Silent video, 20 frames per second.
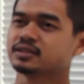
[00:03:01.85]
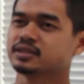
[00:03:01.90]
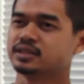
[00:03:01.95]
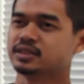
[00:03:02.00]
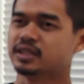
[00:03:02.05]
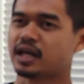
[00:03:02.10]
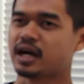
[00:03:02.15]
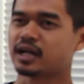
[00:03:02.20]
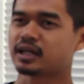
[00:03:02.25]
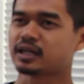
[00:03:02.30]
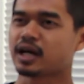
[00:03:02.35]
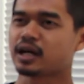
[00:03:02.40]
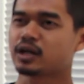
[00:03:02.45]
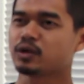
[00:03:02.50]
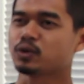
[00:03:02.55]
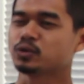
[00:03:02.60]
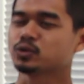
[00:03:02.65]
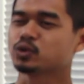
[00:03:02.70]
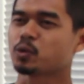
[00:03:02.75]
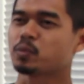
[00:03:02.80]
jangankan
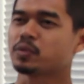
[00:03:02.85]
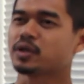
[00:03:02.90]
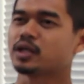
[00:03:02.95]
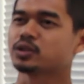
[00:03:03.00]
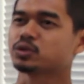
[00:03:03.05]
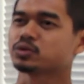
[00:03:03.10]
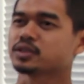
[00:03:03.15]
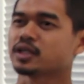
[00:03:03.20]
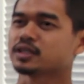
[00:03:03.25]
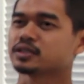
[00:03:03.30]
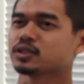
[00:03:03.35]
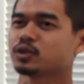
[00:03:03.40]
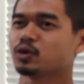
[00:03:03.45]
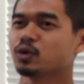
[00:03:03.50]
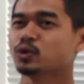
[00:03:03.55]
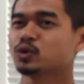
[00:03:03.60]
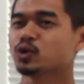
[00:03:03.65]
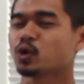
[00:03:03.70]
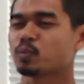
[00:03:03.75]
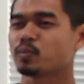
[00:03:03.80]
untuk menjadi sukses
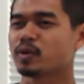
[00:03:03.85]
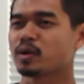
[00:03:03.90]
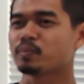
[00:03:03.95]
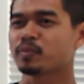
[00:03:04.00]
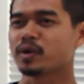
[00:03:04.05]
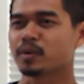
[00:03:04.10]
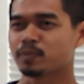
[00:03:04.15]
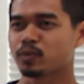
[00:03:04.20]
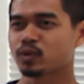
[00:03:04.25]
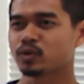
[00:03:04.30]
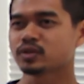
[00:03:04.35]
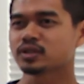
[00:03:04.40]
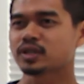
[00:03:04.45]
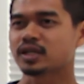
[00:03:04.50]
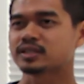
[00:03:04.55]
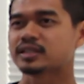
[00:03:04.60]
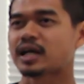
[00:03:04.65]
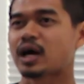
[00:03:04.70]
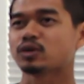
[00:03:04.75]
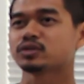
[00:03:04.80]
untuk mimpi pun
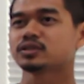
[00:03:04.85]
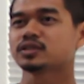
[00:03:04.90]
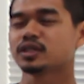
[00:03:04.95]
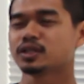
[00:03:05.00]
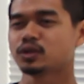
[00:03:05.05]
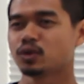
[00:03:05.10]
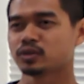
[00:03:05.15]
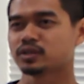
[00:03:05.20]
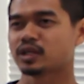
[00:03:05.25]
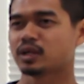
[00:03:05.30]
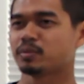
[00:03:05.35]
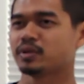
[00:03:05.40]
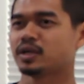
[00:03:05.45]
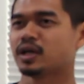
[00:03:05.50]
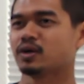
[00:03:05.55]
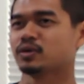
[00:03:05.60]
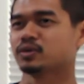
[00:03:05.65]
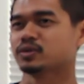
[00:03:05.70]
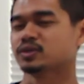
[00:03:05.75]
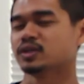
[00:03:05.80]
kita harus tidur terlebih
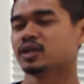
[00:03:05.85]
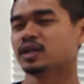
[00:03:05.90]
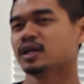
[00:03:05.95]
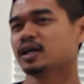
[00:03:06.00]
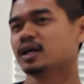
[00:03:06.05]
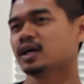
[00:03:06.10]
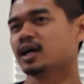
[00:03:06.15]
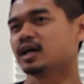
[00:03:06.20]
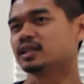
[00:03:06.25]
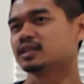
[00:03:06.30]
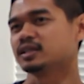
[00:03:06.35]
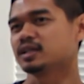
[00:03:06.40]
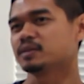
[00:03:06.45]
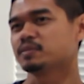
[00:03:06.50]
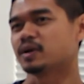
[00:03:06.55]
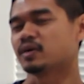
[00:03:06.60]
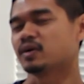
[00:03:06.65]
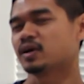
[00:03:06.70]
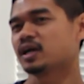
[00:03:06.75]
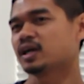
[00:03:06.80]
dahulu artinya
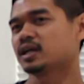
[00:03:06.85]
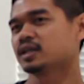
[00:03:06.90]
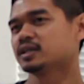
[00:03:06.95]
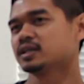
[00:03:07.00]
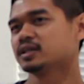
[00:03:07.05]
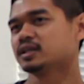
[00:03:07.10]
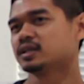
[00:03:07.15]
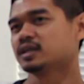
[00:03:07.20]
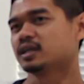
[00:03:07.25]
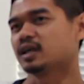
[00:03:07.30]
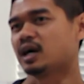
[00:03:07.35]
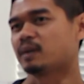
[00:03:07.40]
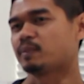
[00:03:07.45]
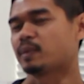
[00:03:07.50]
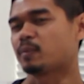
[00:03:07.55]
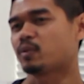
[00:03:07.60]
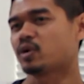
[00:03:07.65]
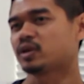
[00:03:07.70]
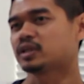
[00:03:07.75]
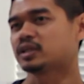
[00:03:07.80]
bahwa
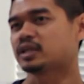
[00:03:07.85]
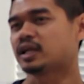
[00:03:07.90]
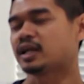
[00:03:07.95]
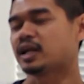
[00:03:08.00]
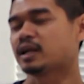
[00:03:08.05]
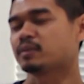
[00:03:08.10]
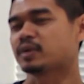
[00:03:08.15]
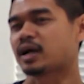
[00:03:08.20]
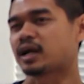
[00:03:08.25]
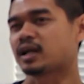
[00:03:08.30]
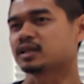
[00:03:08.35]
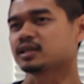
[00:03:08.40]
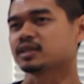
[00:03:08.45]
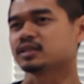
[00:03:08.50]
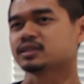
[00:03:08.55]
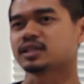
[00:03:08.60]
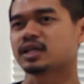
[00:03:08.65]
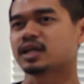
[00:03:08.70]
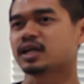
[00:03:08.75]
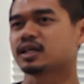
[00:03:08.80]
apapun yang terjadi dalam karir
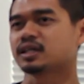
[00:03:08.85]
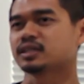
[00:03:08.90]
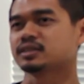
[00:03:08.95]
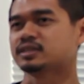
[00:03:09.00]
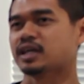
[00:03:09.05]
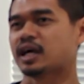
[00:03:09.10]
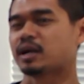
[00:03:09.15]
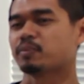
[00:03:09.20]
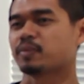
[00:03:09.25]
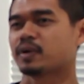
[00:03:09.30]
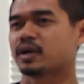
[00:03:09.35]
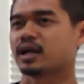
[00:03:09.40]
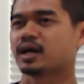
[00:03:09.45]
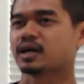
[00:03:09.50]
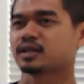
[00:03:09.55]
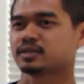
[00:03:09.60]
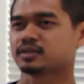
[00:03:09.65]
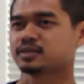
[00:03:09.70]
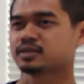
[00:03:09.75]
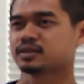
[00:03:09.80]
kita jangan pernah
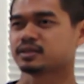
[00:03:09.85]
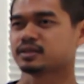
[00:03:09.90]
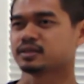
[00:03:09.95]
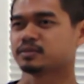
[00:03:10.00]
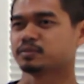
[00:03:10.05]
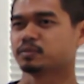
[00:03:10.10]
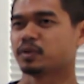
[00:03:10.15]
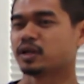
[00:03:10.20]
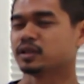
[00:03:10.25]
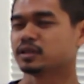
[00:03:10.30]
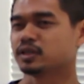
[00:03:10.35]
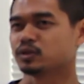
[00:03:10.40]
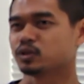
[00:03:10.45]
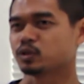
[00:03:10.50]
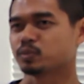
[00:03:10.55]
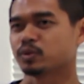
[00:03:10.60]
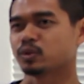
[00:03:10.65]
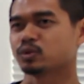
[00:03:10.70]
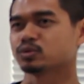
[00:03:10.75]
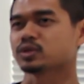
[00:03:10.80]
e, berhenti
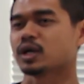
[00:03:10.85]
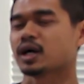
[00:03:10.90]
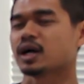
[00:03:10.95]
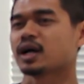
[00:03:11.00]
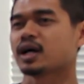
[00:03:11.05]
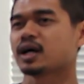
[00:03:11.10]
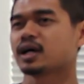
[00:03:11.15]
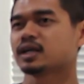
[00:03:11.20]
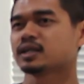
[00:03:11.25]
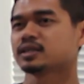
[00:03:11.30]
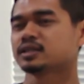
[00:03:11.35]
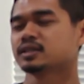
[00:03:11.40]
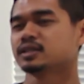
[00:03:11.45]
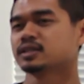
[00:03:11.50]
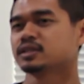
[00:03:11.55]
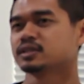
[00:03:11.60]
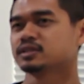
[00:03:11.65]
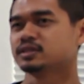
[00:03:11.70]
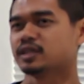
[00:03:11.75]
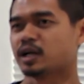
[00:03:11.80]
untuk berusaha
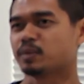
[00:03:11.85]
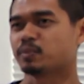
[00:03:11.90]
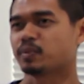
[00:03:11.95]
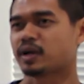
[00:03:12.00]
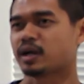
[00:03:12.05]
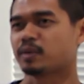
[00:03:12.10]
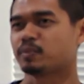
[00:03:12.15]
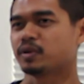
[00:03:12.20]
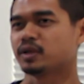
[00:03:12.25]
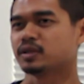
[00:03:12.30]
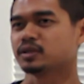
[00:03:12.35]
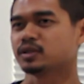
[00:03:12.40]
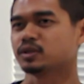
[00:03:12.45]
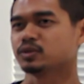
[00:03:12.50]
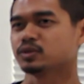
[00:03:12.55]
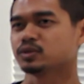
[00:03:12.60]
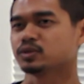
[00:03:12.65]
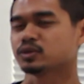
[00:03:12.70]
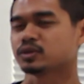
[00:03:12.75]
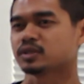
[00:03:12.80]
jangan pernah berhenti
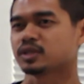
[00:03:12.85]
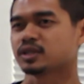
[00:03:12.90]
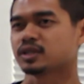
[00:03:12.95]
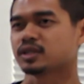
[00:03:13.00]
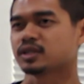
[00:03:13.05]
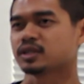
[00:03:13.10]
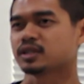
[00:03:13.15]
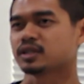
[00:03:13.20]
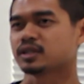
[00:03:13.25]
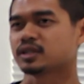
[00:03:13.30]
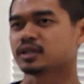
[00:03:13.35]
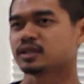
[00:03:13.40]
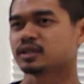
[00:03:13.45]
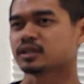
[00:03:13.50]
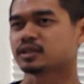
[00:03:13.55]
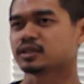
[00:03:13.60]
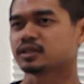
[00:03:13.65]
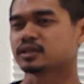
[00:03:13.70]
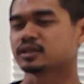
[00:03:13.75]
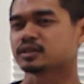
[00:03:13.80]
untuk e,
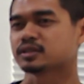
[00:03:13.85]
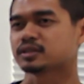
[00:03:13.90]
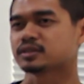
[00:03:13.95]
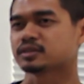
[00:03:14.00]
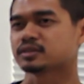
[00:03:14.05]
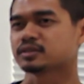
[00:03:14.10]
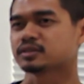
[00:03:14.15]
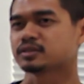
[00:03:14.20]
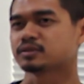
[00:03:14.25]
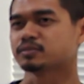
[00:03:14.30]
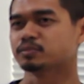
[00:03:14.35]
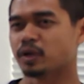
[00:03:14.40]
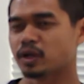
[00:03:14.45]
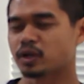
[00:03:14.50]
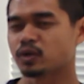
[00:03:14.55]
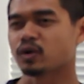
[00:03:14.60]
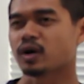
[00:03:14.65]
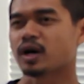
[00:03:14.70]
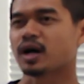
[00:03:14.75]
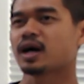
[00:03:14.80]

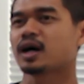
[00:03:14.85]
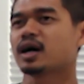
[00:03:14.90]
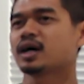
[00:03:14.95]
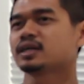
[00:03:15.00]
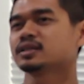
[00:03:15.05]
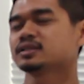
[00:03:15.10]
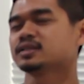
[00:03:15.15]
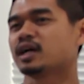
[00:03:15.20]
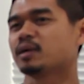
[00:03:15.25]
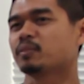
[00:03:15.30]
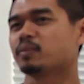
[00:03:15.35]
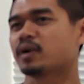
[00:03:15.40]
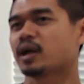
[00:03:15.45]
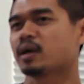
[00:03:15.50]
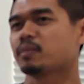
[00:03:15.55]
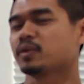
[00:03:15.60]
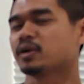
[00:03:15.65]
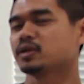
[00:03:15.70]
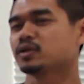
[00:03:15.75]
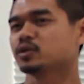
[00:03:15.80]
berdoa jangan
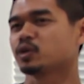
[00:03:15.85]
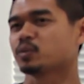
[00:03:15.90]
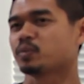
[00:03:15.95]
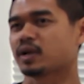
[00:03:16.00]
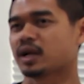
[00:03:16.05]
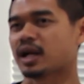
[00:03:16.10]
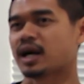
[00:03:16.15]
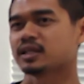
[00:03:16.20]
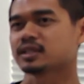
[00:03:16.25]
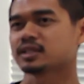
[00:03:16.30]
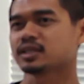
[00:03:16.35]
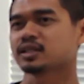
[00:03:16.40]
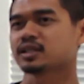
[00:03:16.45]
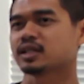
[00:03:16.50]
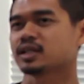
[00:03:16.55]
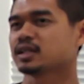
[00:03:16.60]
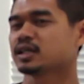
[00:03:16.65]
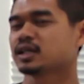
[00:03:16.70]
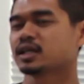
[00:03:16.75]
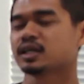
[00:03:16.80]
pernah berhenti untuk berlatih
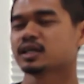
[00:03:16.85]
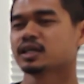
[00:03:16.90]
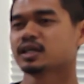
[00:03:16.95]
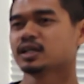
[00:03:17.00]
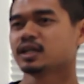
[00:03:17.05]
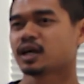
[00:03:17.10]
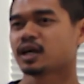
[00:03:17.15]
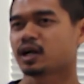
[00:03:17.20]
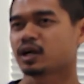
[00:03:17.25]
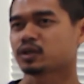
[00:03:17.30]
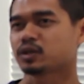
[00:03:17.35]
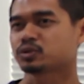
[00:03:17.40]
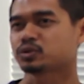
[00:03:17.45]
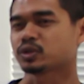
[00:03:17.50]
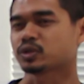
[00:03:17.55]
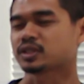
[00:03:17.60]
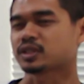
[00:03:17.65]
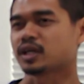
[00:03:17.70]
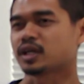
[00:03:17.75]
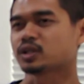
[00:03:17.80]
karena
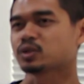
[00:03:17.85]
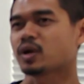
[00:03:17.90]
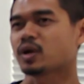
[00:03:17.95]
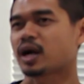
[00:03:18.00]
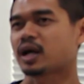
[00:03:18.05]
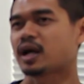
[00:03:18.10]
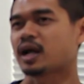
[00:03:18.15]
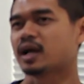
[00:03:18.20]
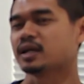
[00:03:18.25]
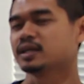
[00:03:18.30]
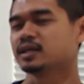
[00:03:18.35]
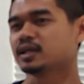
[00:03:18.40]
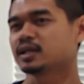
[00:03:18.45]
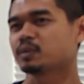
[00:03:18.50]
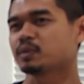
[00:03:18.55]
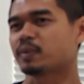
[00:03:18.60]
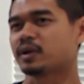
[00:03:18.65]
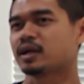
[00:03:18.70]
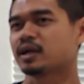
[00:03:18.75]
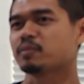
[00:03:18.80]
suksesan itu akan hadir
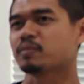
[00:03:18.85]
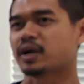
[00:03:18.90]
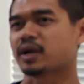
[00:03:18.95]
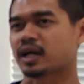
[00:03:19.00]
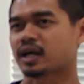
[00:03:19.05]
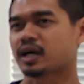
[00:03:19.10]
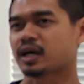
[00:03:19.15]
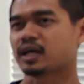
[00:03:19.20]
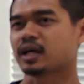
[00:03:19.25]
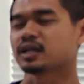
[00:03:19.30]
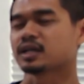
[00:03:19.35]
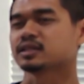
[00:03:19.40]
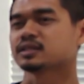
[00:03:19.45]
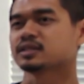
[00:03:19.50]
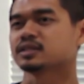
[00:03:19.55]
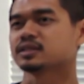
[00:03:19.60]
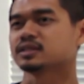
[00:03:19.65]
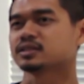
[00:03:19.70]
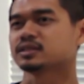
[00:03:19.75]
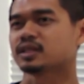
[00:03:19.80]
kepada mereka yang
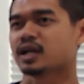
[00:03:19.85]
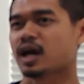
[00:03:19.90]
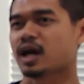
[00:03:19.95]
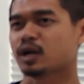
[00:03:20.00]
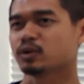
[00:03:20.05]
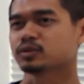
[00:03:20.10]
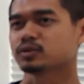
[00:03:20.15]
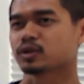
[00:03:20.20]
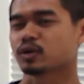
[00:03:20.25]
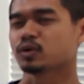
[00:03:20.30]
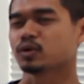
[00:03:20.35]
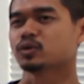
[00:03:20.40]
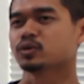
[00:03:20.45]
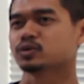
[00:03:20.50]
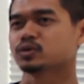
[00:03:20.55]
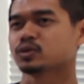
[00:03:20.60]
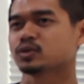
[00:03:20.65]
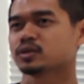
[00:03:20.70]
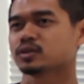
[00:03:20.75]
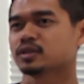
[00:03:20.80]
selalu tekun
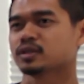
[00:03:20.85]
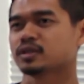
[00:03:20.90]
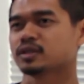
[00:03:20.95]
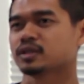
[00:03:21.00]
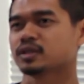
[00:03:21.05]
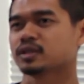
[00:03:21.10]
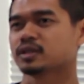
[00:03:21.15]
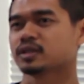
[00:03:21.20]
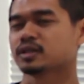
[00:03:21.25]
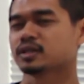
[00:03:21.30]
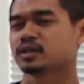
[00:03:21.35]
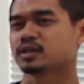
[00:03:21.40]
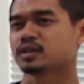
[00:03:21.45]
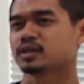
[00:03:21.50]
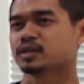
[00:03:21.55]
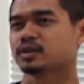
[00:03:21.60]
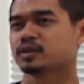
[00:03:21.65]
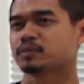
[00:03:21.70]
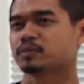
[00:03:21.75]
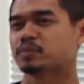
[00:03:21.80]
untuk e,
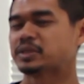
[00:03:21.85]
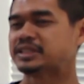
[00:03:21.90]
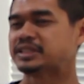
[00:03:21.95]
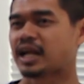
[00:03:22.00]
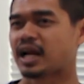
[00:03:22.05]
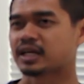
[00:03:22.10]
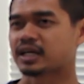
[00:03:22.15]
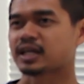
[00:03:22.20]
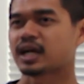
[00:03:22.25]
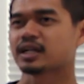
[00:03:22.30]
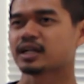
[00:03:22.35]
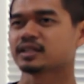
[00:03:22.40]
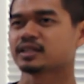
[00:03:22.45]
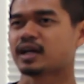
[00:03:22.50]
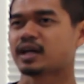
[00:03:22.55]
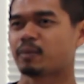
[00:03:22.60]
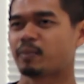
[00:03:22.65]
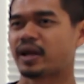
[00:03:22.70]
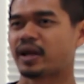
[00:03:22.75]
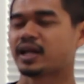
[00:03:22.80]
menjalankan
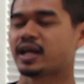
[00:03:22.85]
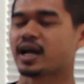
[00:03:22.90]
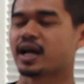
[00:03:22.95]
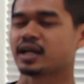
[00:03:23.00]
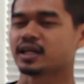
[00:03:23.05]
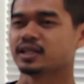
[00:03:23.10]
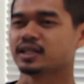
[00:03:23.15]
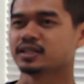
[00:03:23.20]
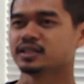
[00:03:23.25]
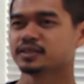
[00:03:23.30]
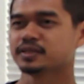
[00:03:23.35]
apa yang dia yakin